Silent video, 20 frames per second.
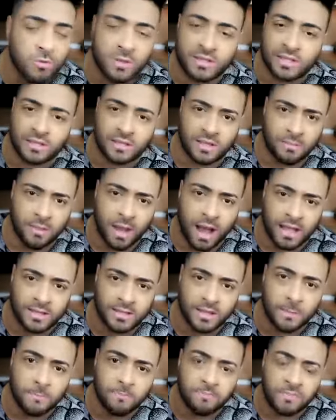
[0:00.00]
uma cesta
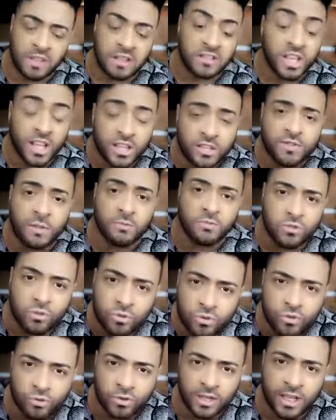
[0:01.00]
básica. Gente, vamos
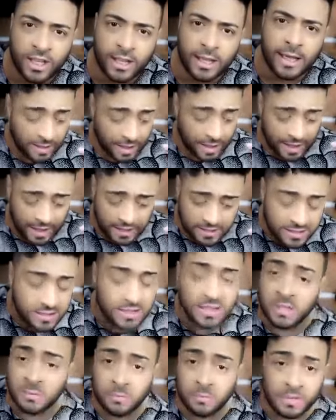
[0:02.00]
nos unir. É
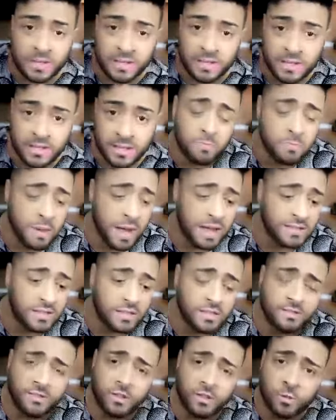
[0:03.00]
simples. Passe
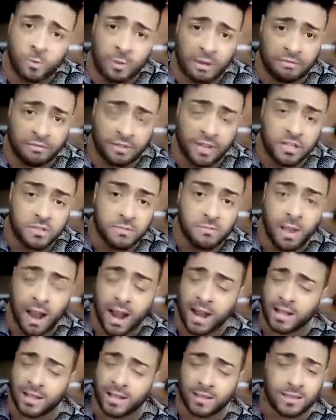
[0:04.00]
esse vídeo para frente,
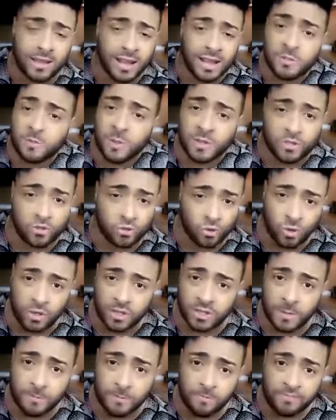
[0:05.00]
marca três
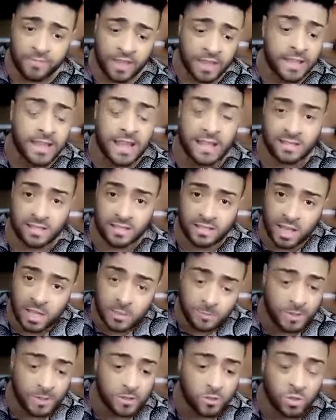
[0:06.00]
pessoas e que essas
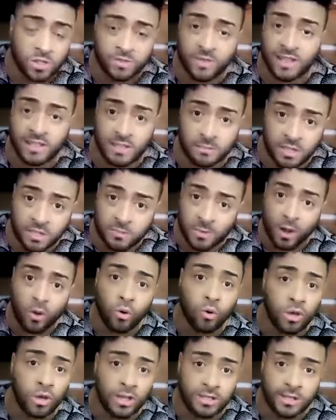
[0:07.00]
três pessoas façam a mesma
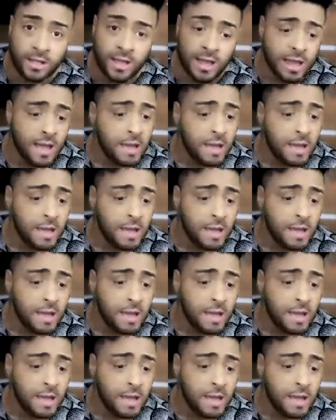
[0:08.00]
coisa.